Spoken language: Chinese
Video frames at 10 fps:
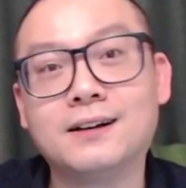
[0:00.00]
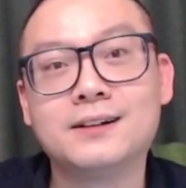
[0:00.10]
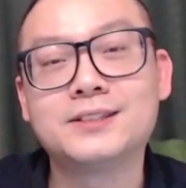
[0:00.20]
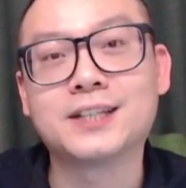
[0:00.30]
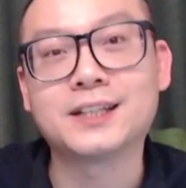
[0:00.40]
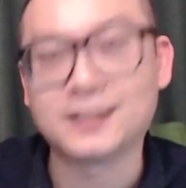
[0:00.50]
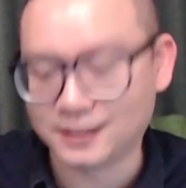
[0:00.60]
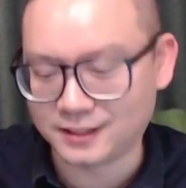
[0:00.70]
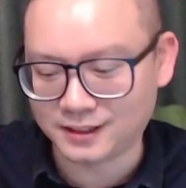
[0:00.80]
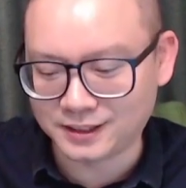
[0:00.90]
这
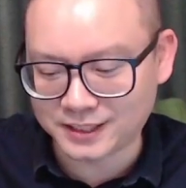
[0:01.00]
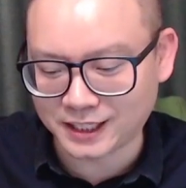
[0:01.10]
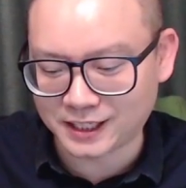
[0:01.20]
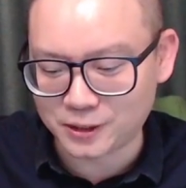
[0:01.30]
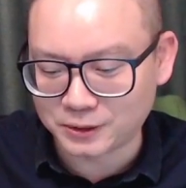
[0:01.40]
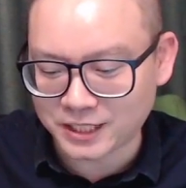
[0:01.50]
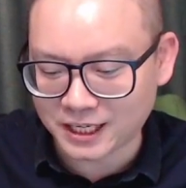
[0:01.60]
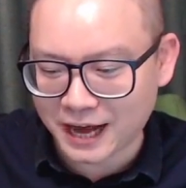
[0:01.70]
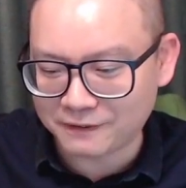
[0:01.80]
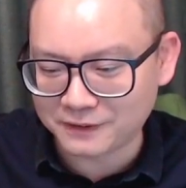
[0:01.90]
个有
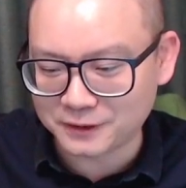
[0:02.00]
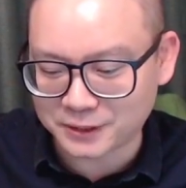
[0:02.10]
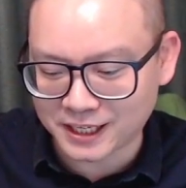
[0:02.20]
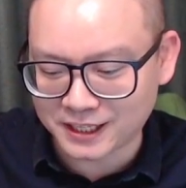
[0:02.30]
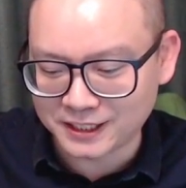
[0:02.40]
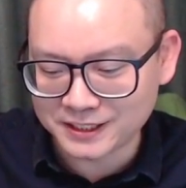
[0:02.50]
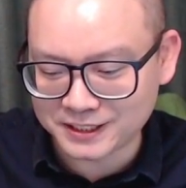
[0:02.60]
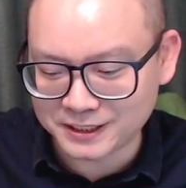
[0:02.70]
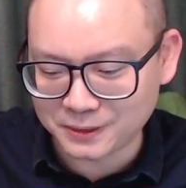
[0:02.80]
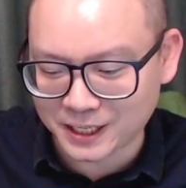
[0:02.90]
些
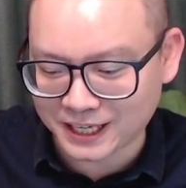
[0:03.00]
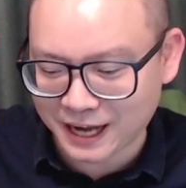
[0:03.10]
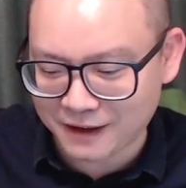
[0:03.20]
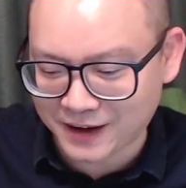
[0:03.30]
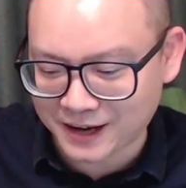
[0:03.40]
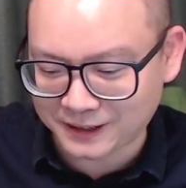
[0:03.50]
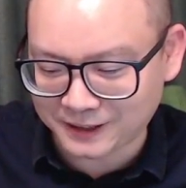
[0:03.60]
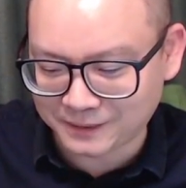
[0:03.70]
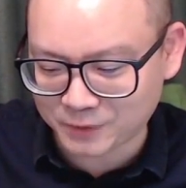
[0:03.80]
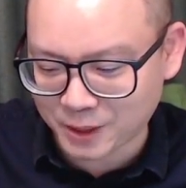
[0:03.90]
思维的开发
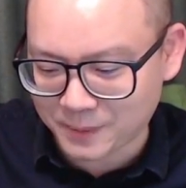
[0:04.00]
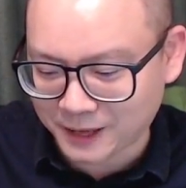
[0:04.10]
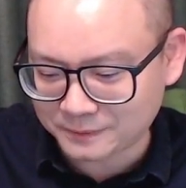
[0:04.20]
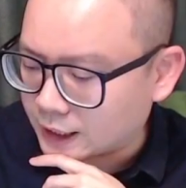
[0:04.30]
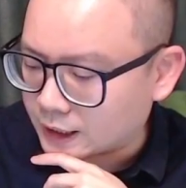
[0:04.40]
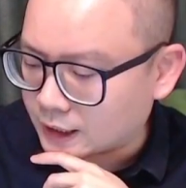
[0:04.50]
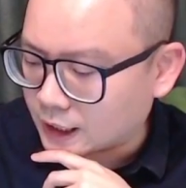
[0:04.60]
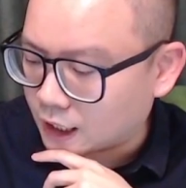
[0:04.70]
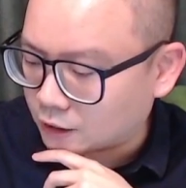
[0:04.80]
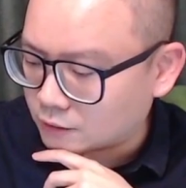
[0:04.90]
咯，对吗？
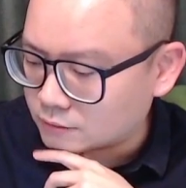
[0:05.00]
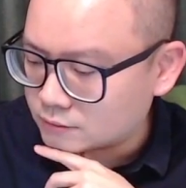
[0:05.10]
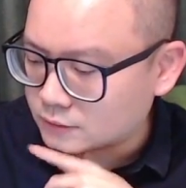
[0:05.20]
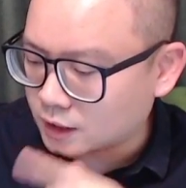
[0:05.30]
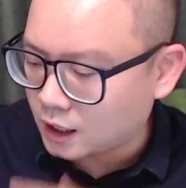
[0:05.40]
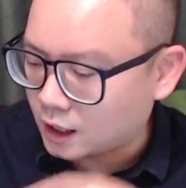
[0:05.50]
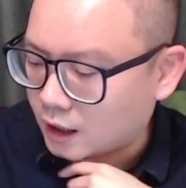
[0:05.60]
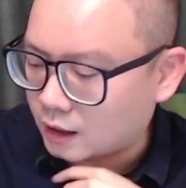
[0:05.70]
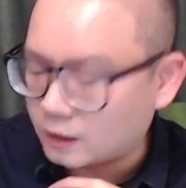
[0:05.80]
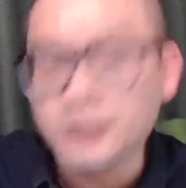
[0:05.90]
好，
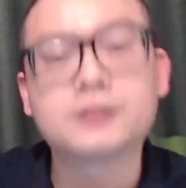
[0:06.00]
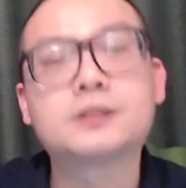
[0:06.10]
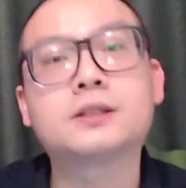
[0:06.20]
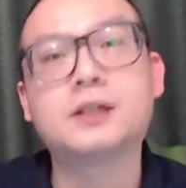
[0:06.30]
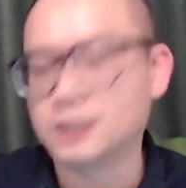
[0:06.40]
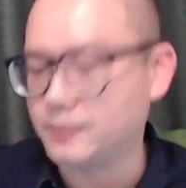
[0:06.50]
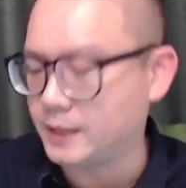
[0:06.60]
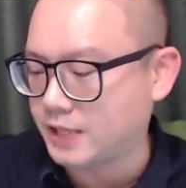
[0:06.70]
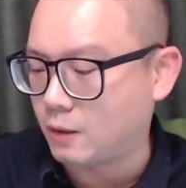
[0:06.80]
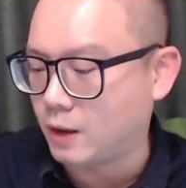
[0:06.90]
那车这边
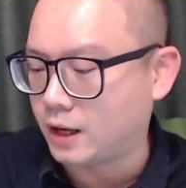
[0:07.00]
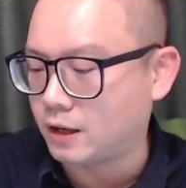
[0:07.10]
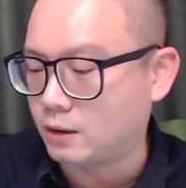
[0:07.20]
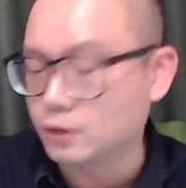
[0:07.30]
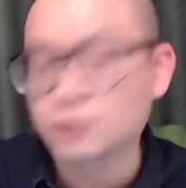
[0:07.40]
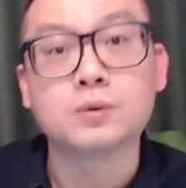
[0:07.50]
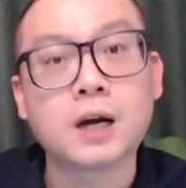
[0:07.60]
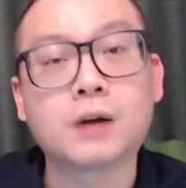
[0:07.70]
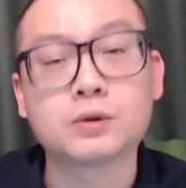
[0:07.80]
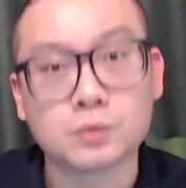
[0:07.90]
讲完了，主
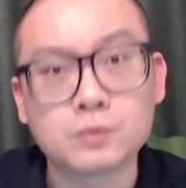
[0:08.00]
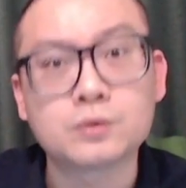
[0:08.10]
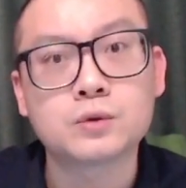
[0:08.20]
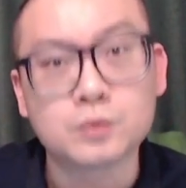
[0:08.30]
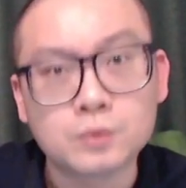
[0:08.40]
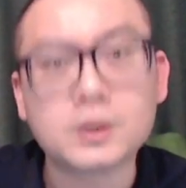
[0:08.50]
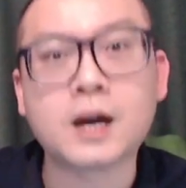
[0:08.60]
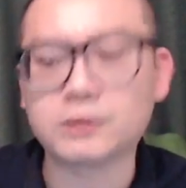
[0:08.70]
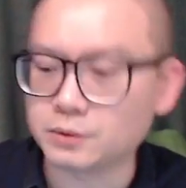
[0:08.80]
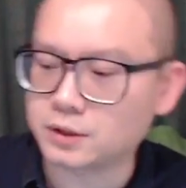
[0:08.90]
要
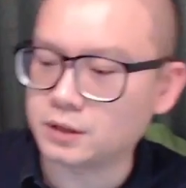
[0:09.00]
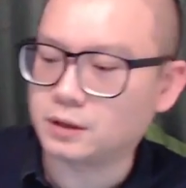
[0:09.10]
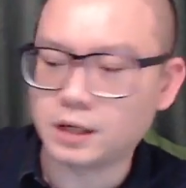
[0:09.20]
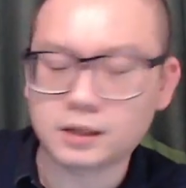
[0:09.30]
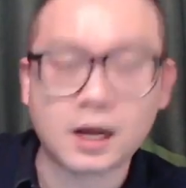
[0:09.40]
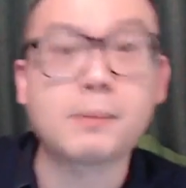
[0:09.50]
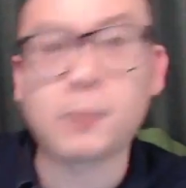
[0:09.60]
就是当然包括